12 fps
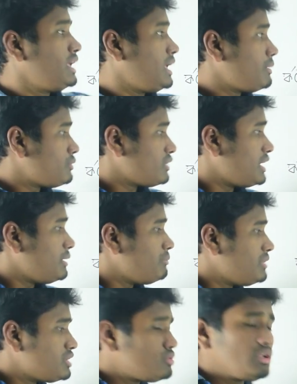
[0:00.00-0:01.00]
এবং এই
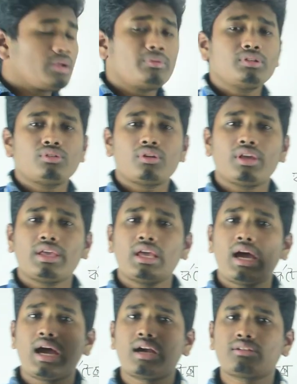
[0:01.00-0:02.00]
মেডুলার ভিতরে
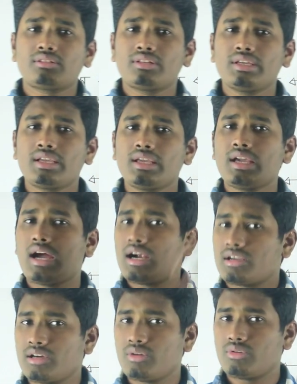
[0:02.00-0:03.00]
আট থেকে
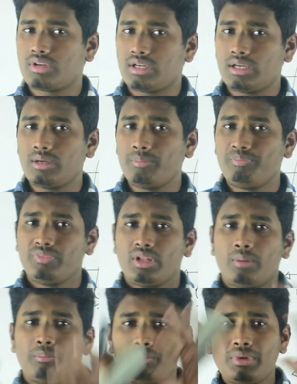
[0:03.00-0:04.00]
আঠারোটা
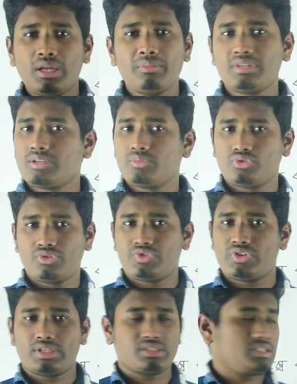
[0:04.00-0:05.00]
পিরামিডের মতো
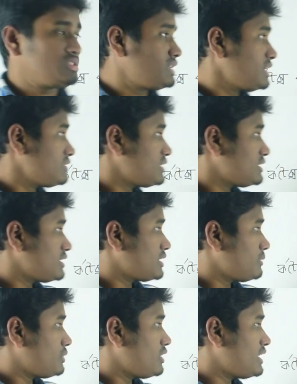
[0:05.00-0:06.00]
স্ট্রাকচার থাকে
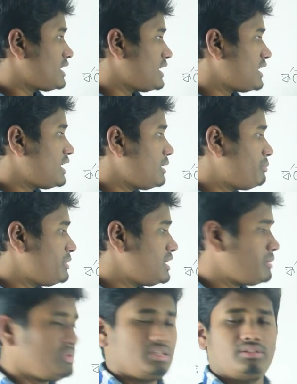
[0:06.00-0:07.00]
তাদেরকে বলা হয় রেনাল
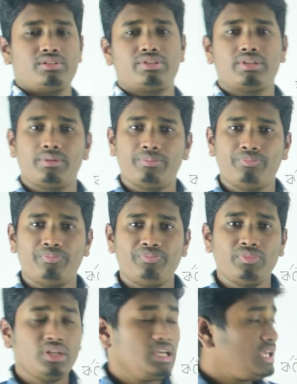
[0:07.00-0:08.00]
পিরামিড
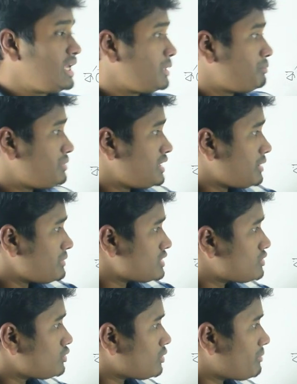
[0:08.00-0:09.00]
এই
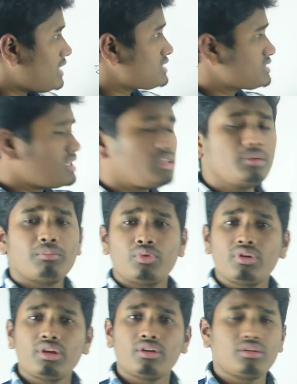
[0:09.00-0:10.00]
পিরামিডগুলোর মাঝখানে
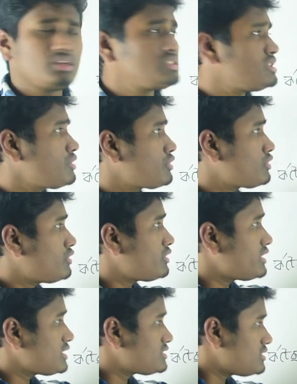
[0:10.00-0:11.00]
মনে হয় যেন
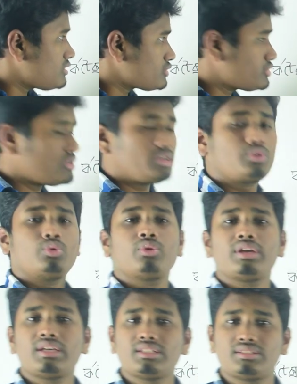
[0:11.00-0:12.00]
কর্টেক্সের অংশটা
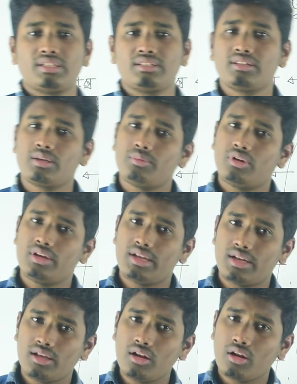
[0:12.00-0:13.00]
ঢুকে গেছে এদেরকে বলা হয়
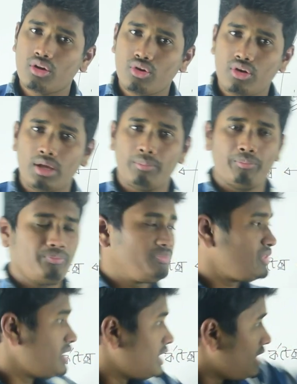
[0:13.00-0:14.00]
রেনাল কলাম
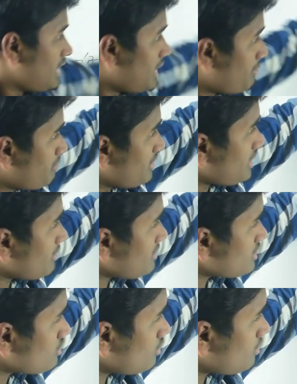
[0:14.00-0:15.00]
এই
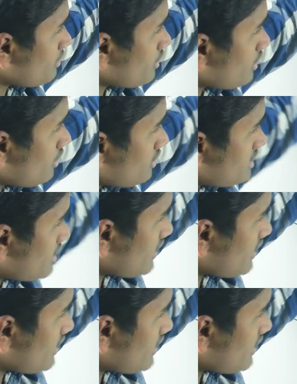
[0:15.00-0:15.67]
পিরামিডগুলো মনে হয় যেন